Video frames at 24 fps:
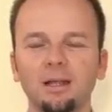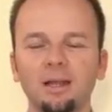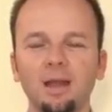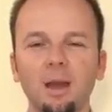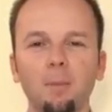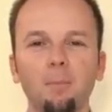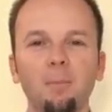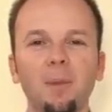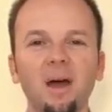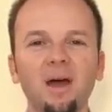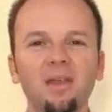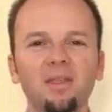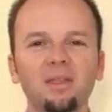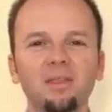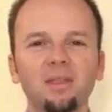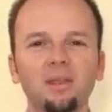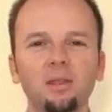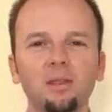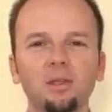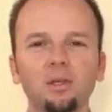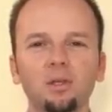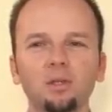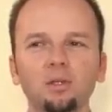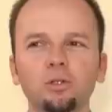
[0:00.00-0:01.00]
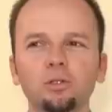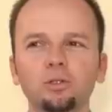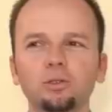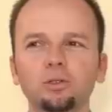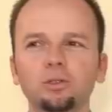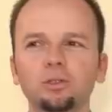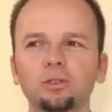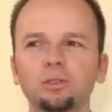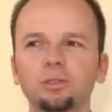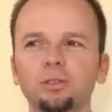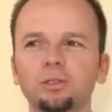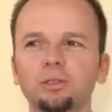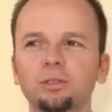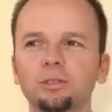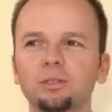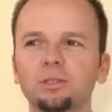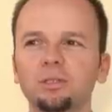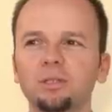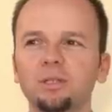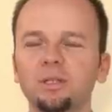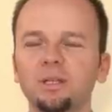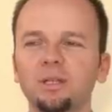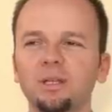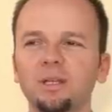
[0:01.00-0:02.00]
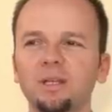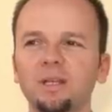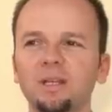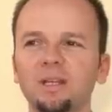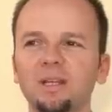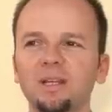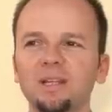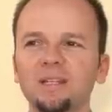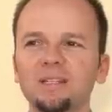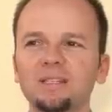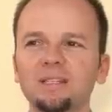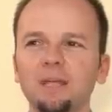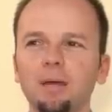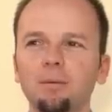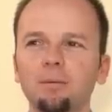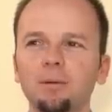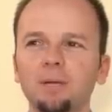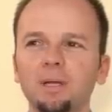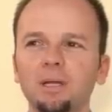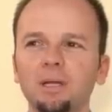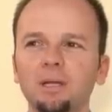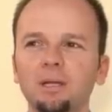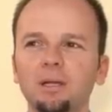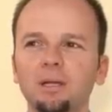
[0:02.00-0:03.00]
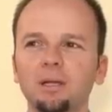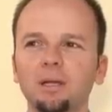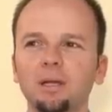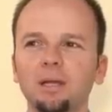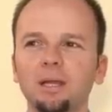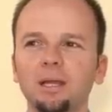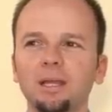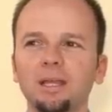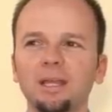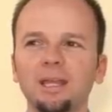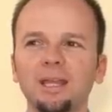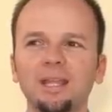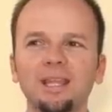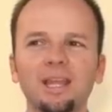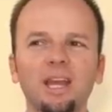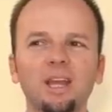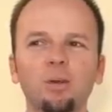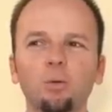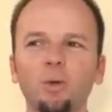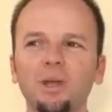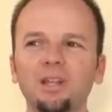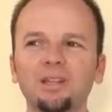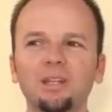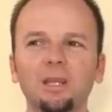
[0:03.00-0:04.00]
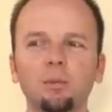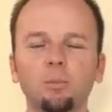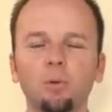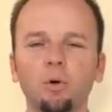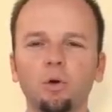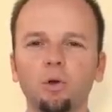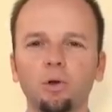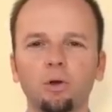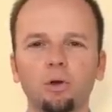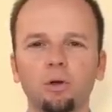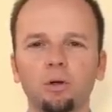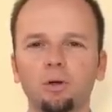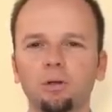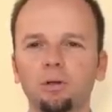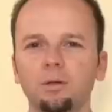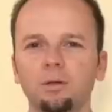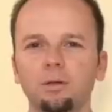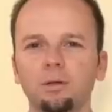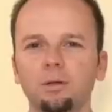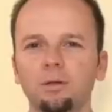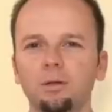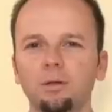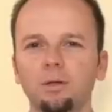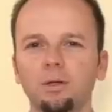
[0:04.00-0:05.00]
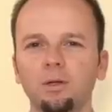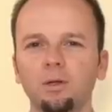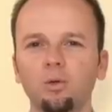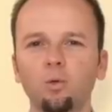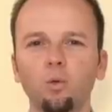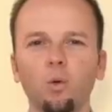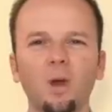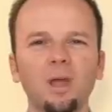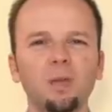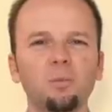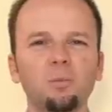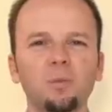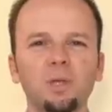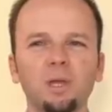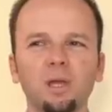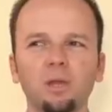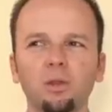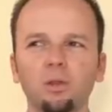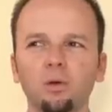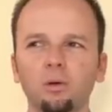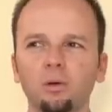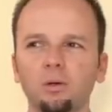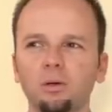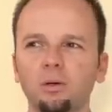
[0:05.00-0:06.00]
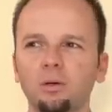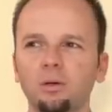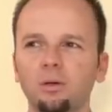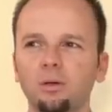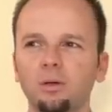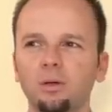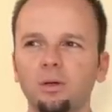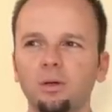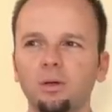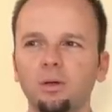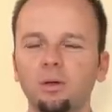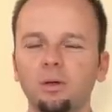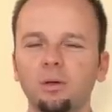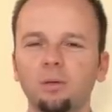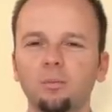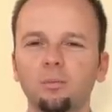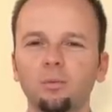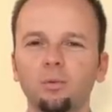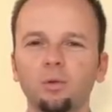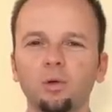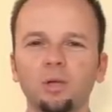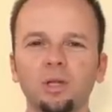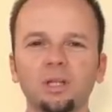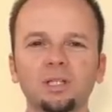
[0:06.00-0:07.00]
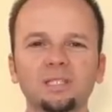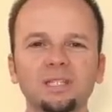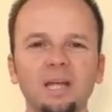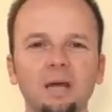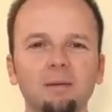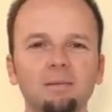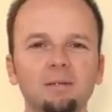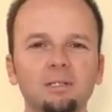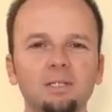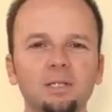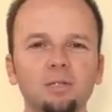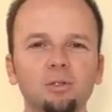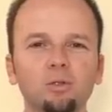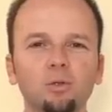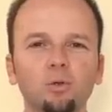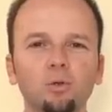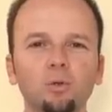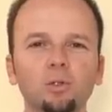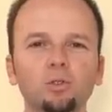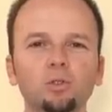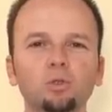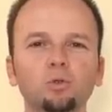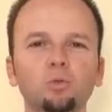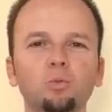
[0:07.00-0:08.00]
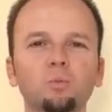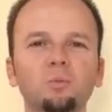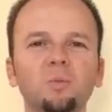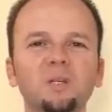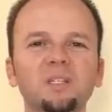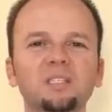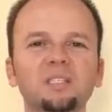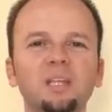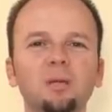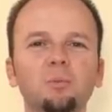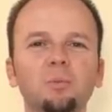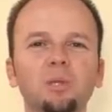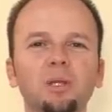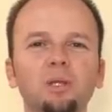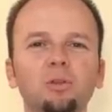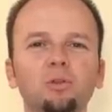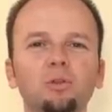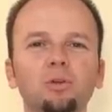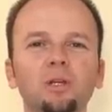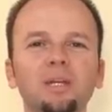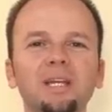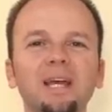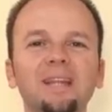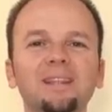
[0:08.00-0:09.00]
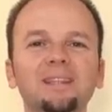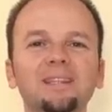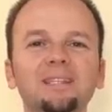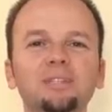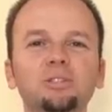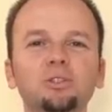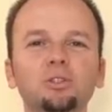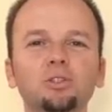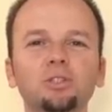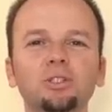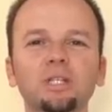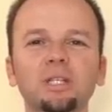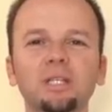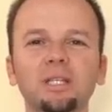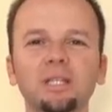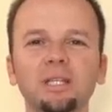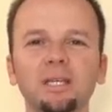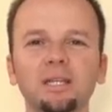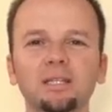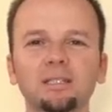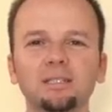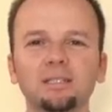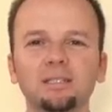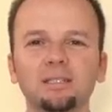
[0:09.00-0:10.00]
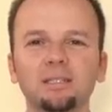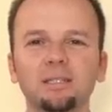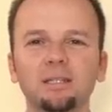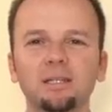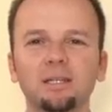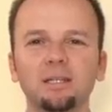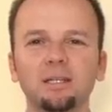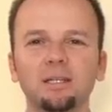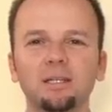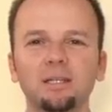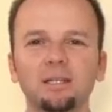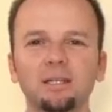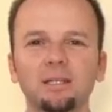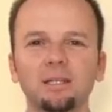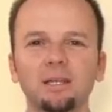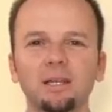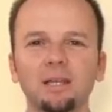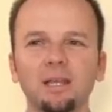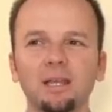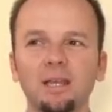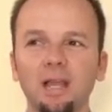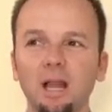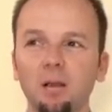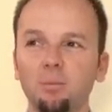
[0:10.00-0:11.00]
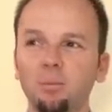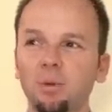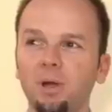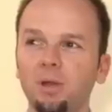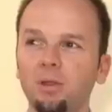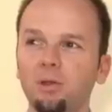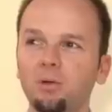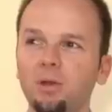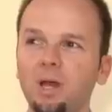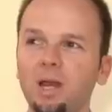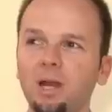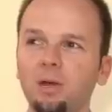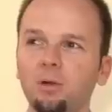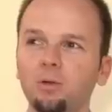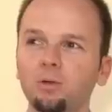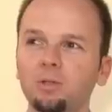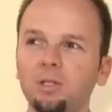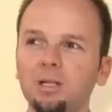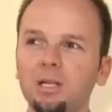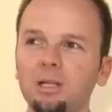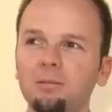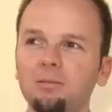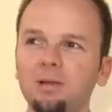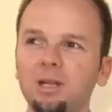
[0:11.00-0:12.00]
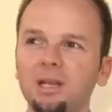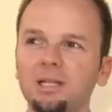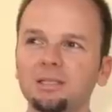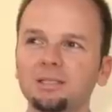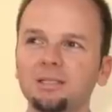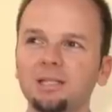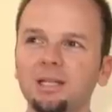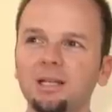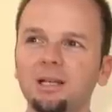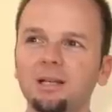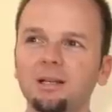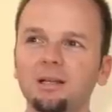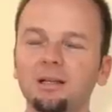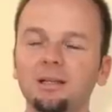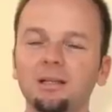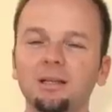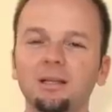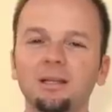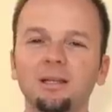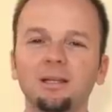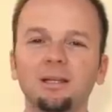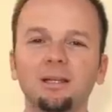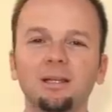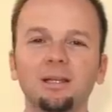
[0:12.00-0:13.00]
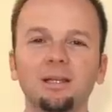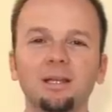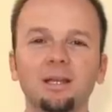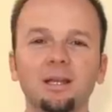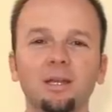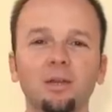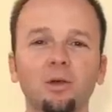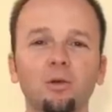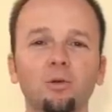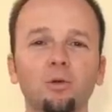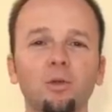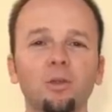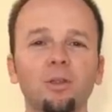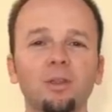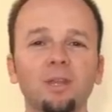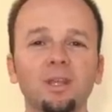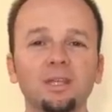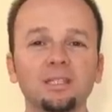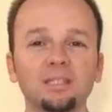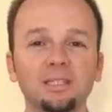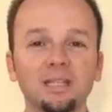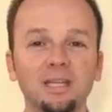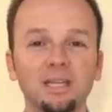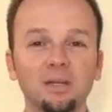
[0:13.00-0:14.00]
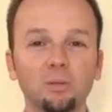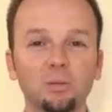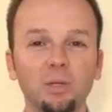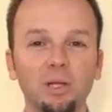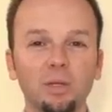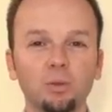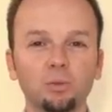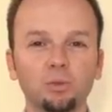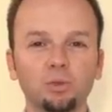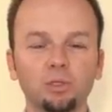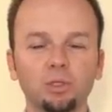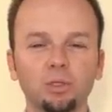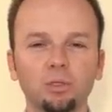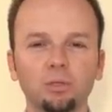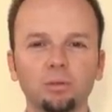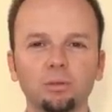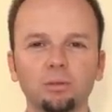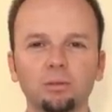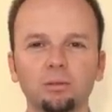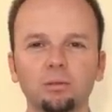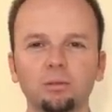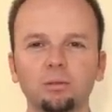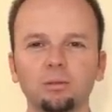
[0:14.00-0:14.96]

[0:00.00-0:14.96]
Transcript: La paz de Dios es saber que ya no hay temor, no hay miedo, porque sabes que todo eso es un pensamiento que antes sostenías, que al perdonarlo te liberas de él y reconocías que era una ilusión.